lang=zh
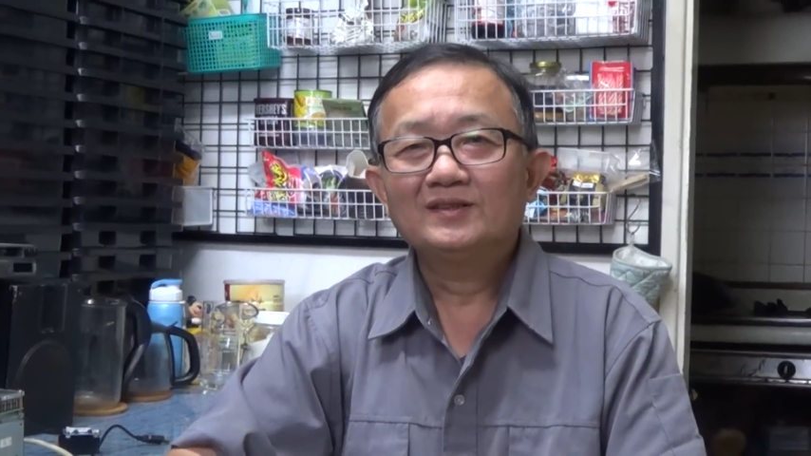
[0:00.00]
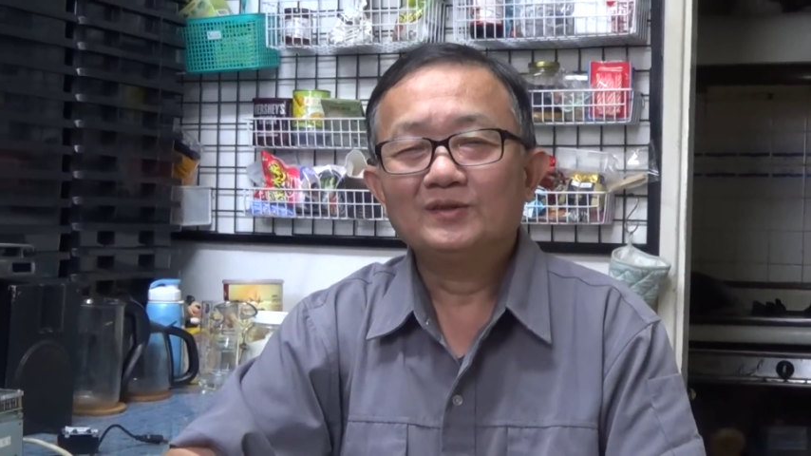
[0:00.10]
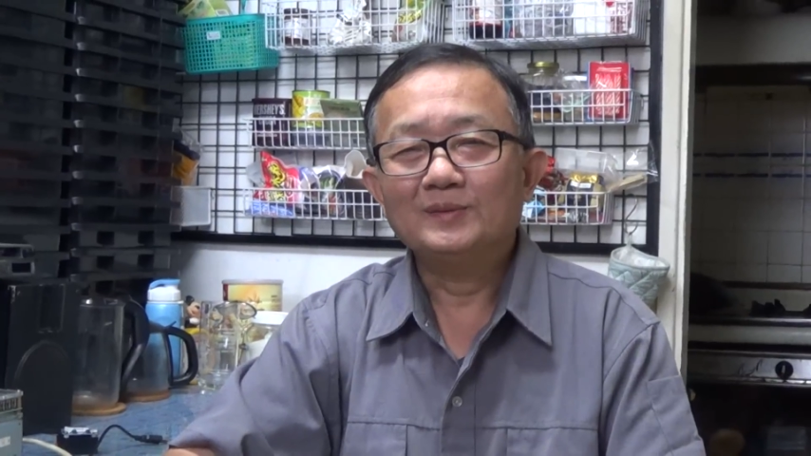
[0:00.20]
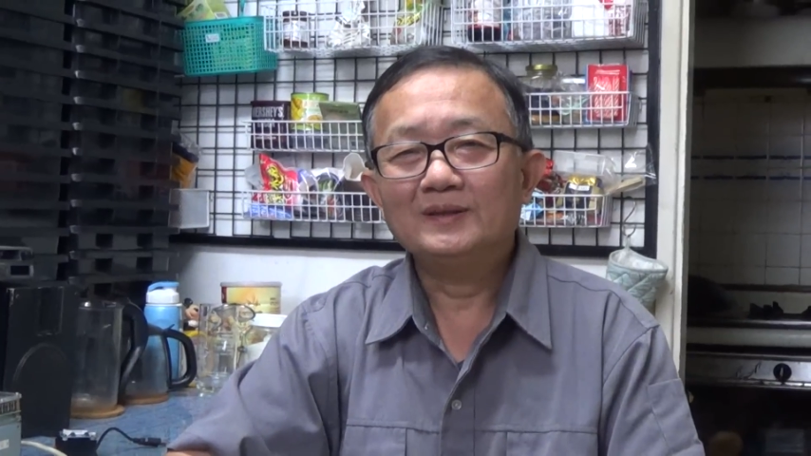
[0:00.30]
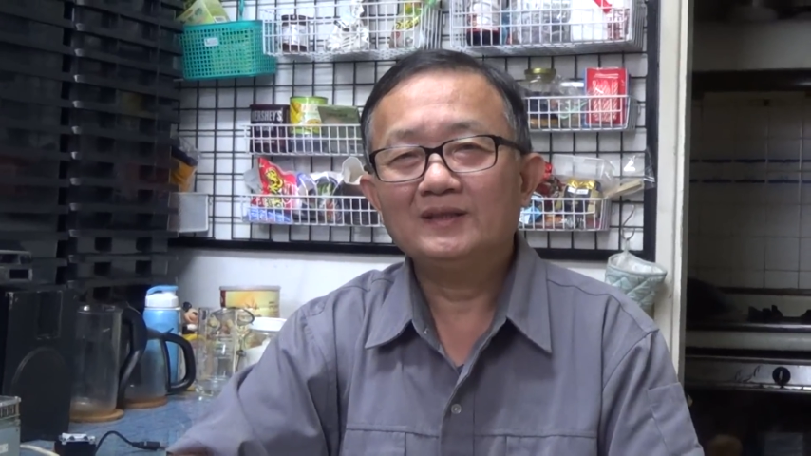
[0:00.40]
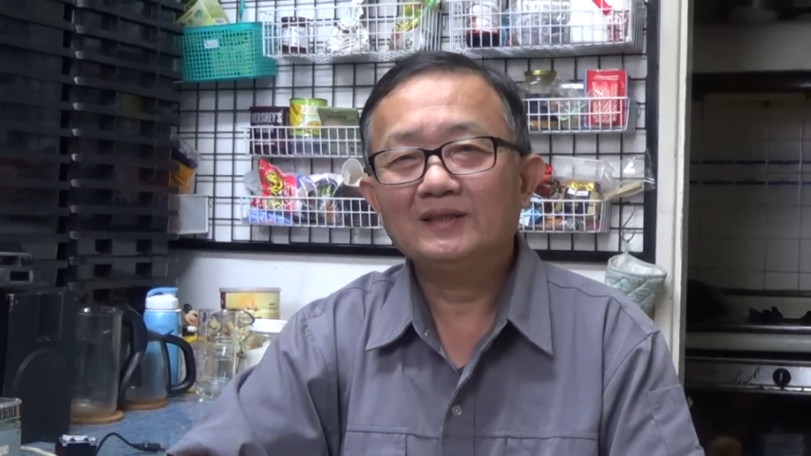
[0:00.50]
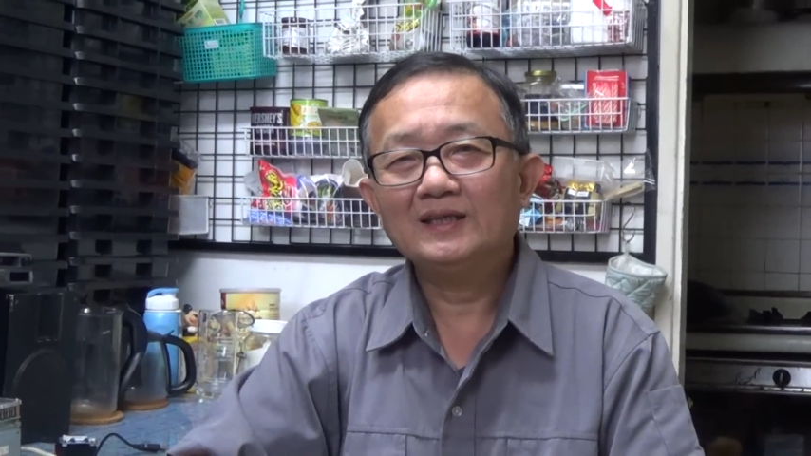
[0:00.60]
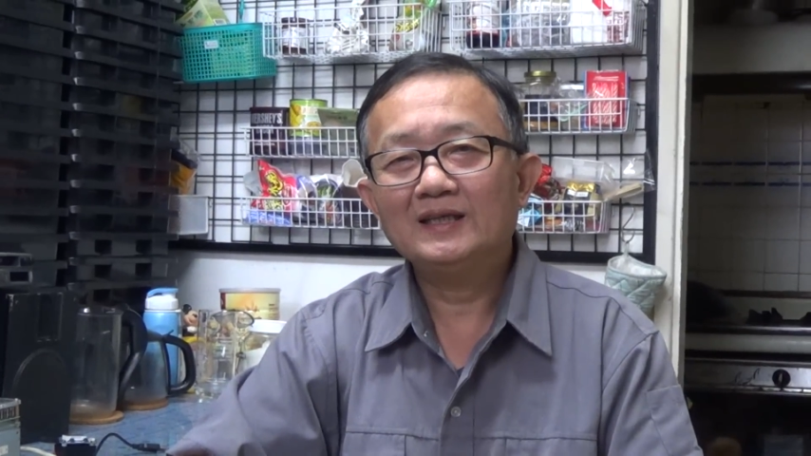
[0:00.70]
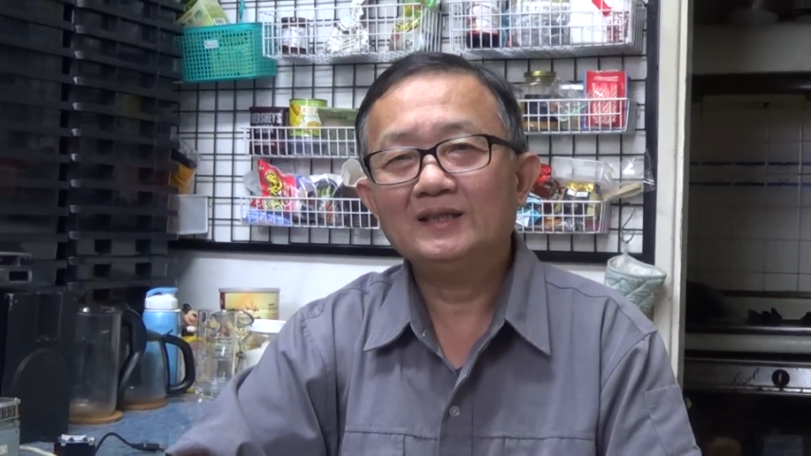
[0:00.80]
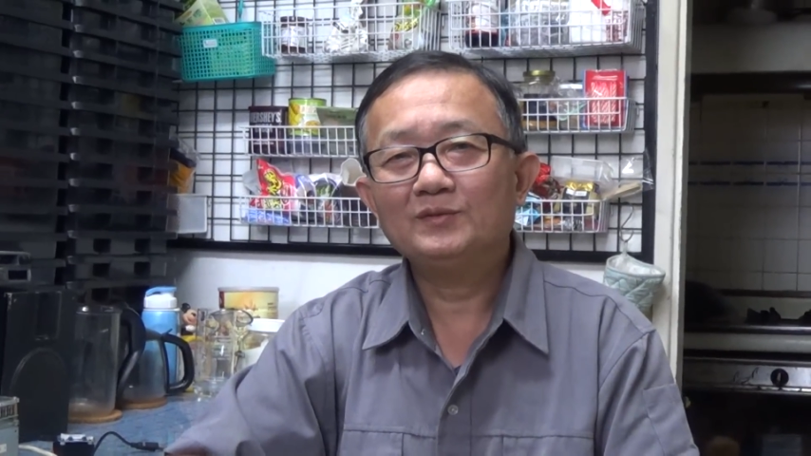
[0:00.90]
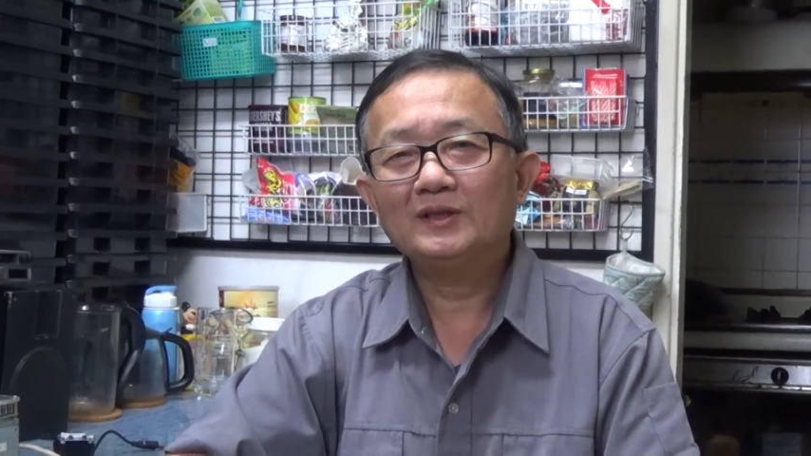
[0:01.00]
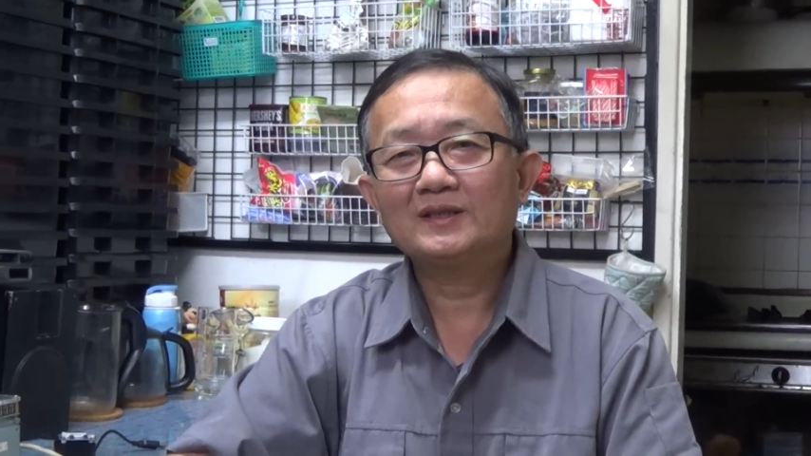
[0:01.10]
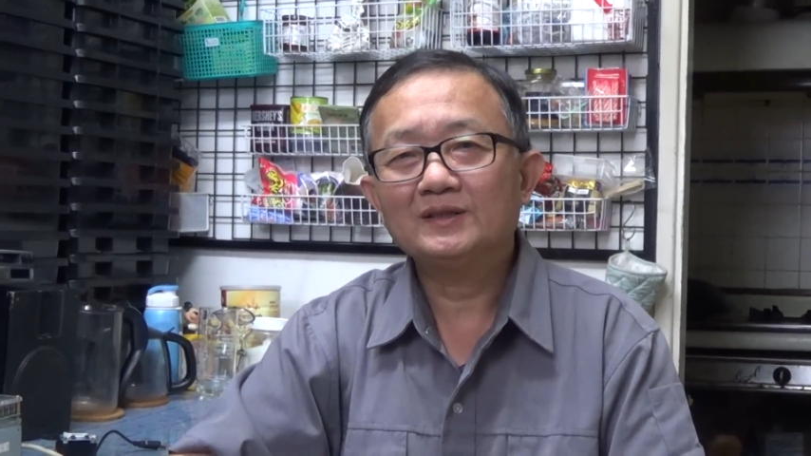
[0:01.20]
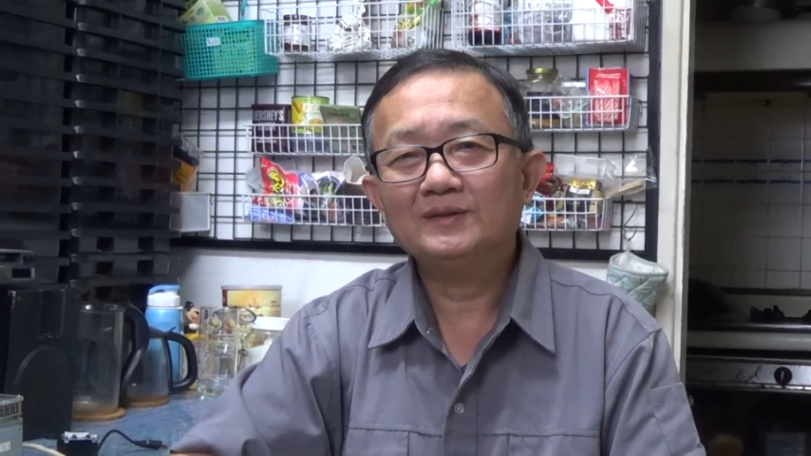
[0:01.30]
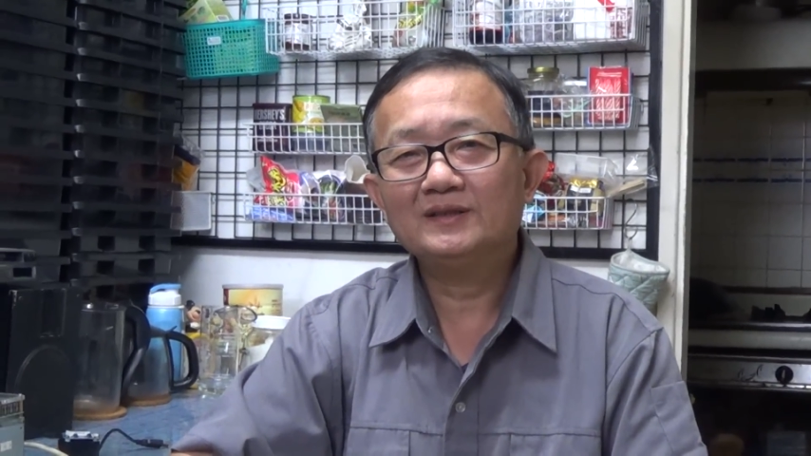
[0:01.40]
我们要来为
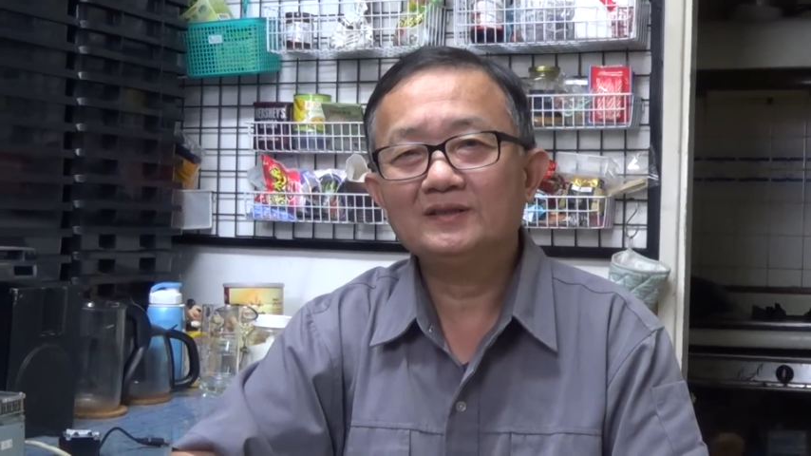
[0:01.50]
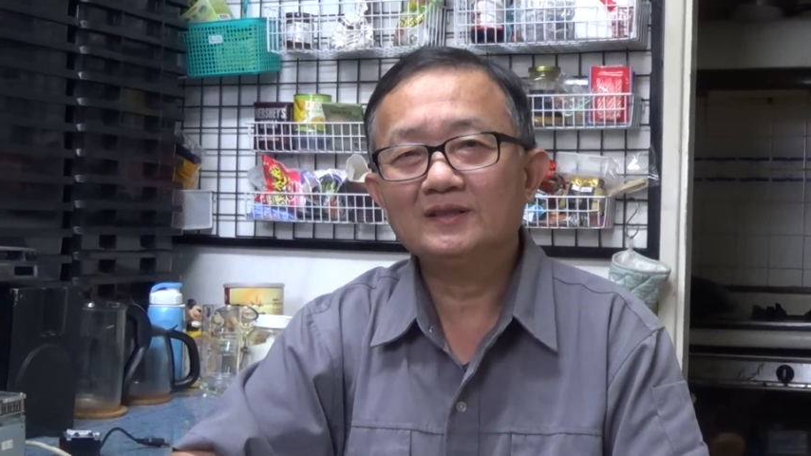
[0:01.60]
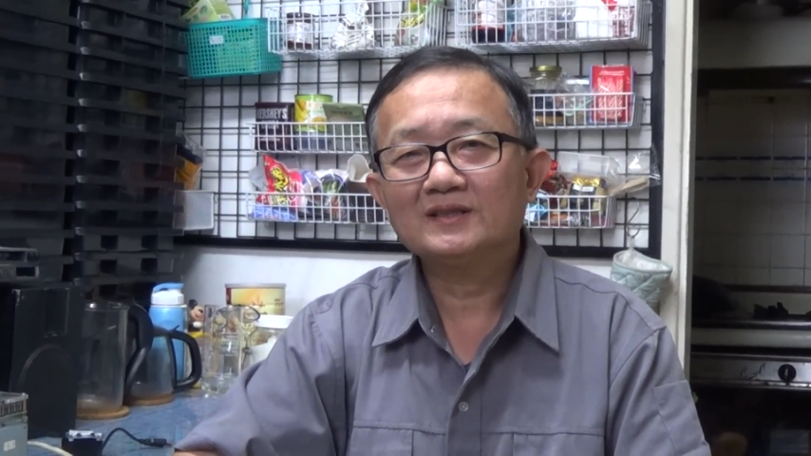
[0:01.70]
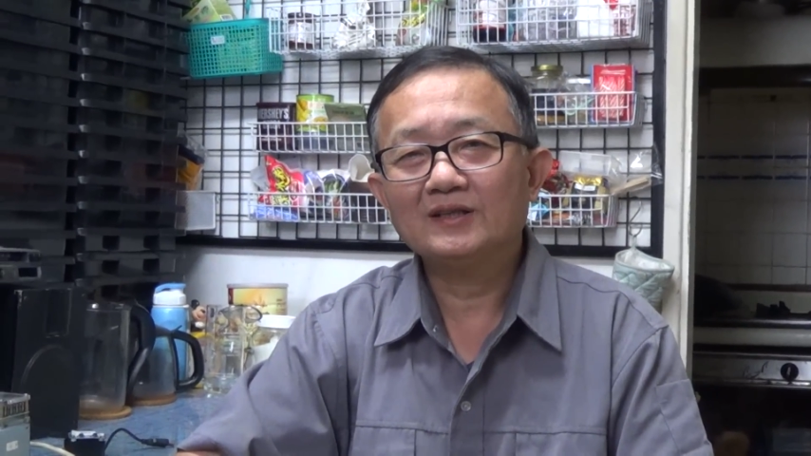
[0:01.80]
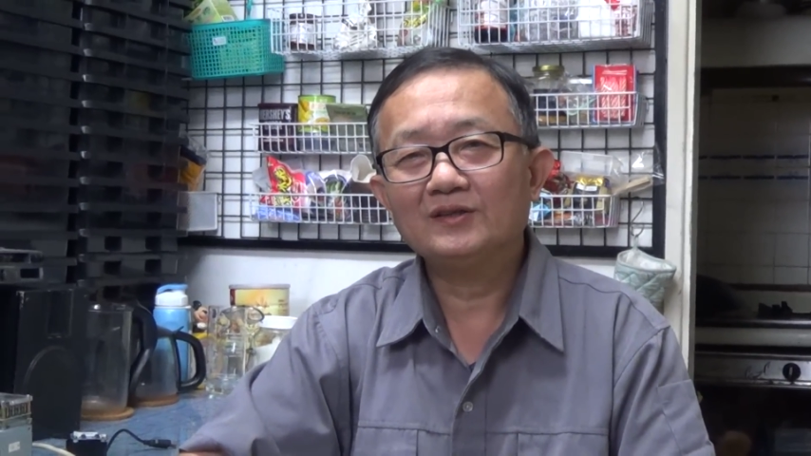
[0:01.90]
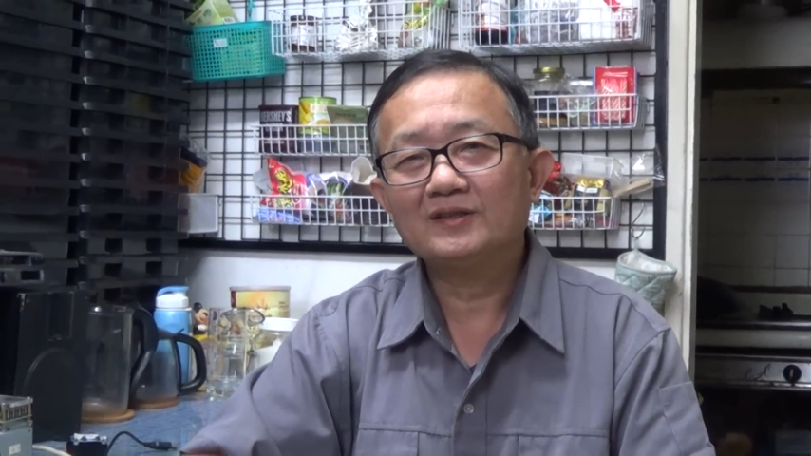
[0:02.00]
各位介绍一